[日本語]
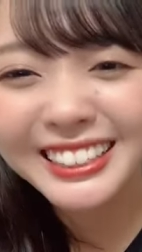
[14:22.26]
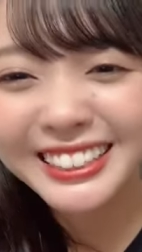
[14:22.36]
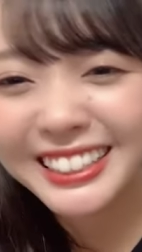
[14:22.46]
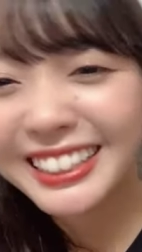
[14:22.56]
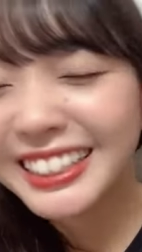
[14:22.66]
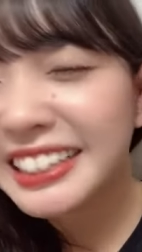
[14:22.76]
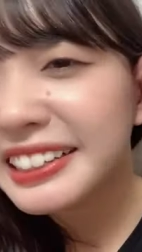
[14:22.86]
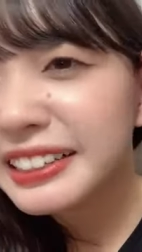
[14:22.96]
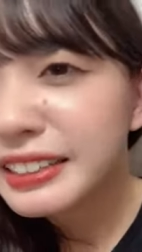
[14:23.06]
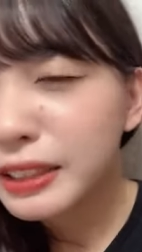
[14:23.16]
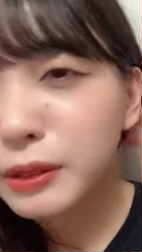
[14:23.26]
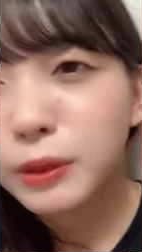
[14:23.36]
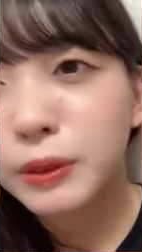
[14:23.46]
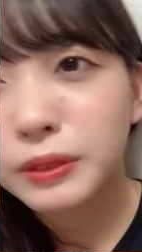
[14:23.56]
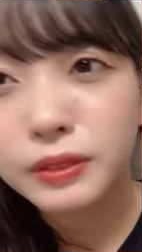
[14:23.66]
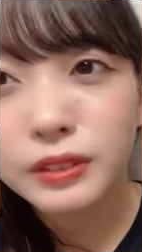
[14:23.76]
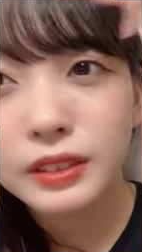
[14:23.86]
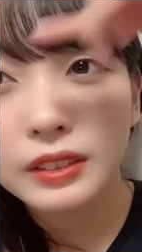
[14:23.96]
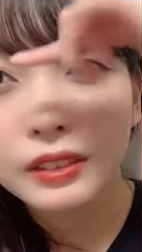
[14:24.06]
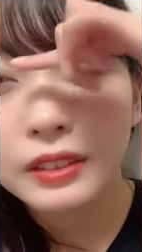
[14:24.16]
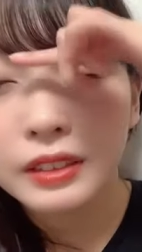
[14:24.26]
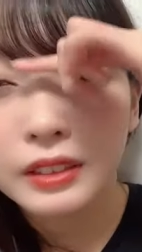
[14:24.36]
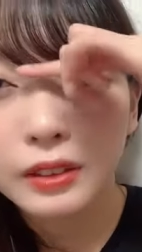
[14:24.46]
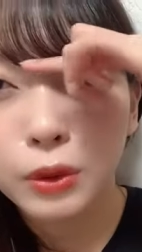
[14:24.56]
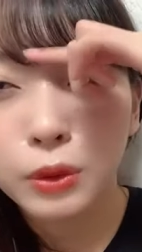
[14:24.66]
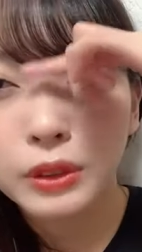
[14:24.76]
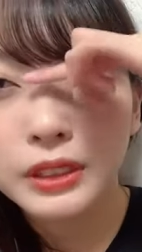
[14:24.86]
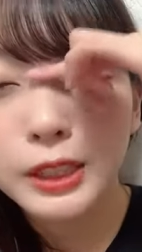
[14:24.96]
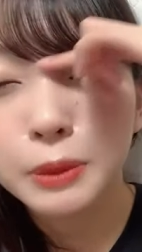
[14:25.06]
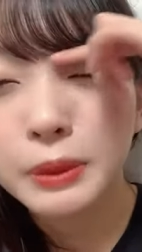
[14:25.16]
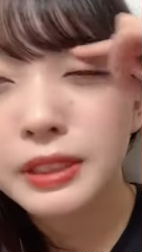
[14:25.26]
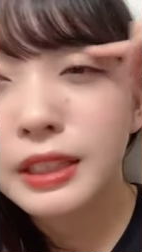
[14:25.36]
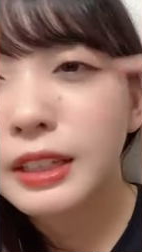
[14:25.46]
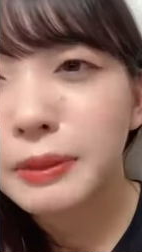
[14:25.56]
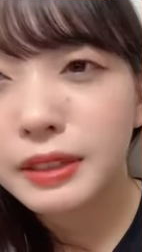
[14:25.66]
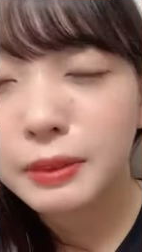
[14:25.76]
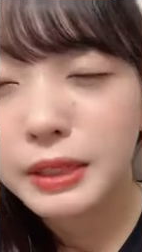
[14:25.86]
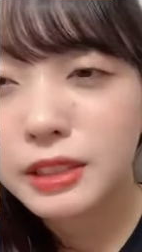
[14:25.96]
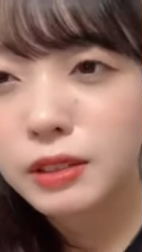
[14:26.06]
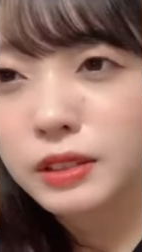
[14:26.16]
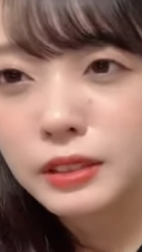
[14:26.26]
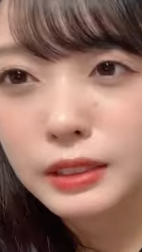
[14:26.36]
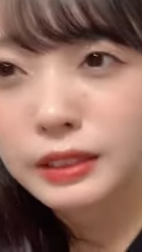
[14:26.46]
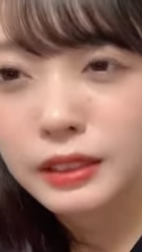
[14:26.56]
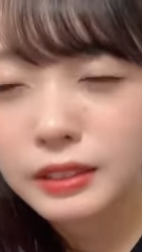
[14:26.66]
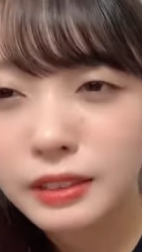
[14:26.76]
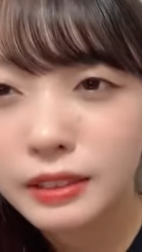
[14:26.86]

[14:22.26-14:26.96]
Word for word: そう結構本当にこの季節めっちゃいいみたいなめっちゃ言ってくれて